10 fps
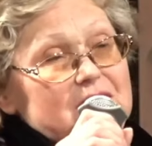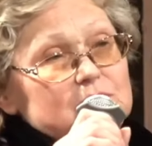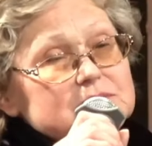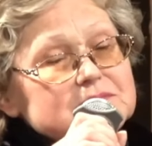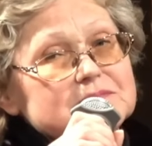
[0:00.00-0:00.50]

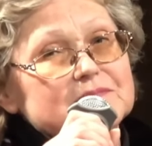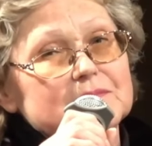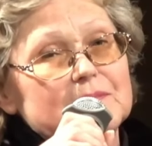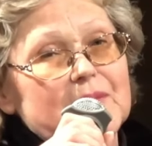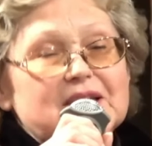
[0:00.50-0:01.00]
нам
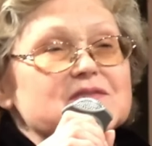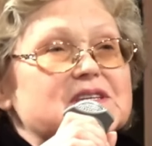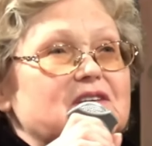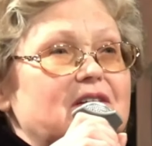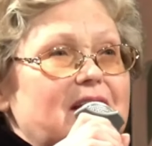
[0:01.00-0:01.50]

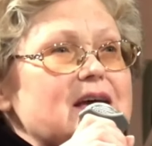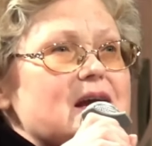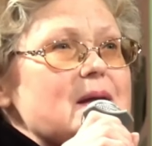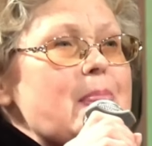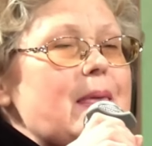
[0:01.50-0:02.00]
Маевский
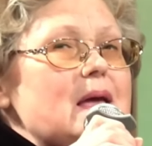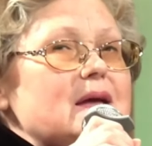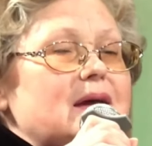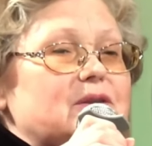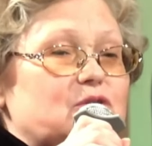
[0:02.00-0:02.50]
Валера,
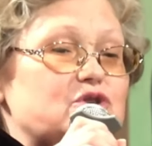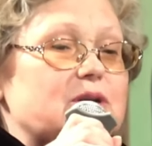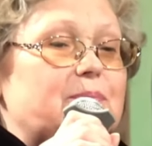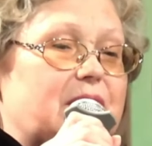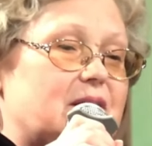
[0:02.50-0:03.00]

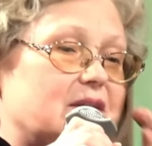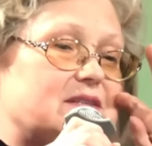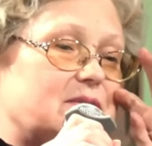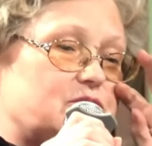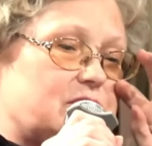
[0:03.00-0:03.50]
тоже
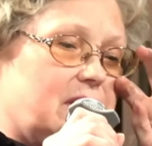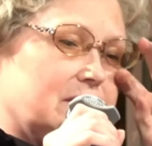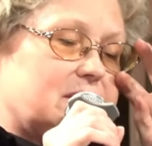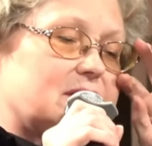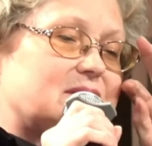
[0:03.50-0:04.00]
прекрасный
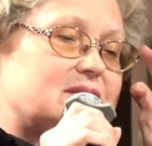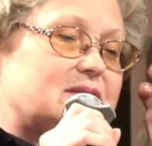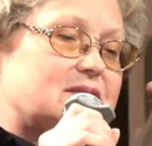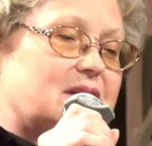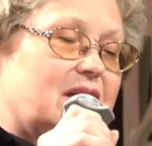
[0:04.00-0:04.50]
музыкант,
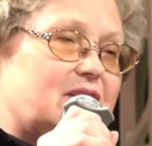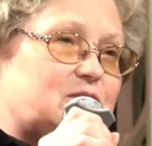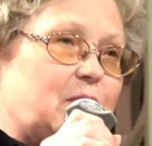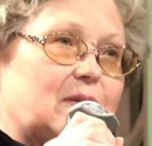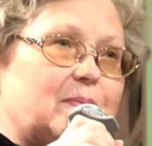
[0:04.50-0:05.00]

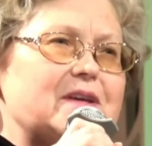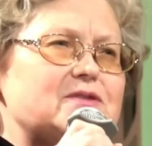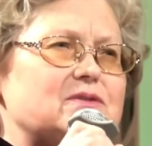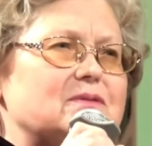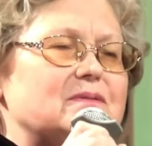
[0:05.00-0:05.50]
спел
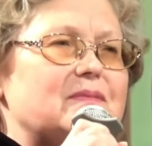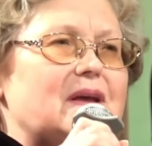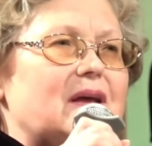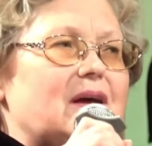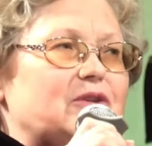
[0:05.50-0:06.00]
песню,
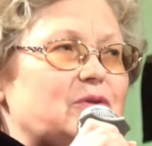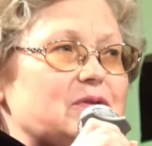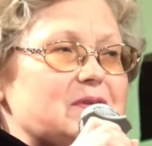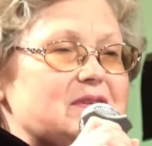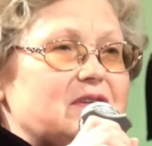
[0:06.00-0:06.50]

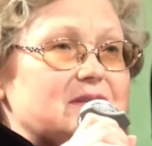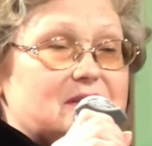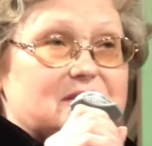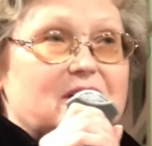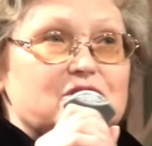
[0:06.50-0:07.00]
которая
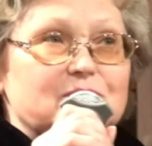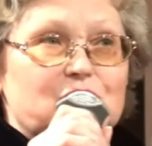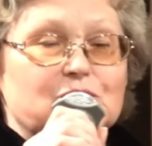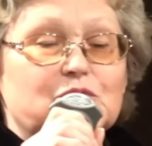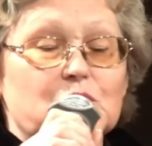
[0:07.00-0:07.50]
называется
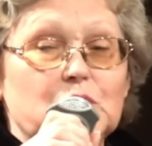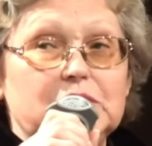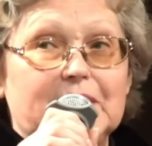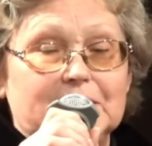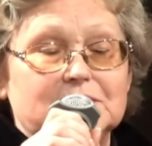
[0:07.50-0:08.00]
«Скажем друг
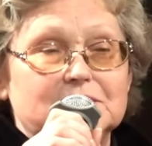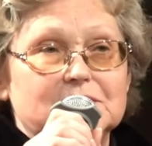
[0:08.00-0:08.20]
другу да».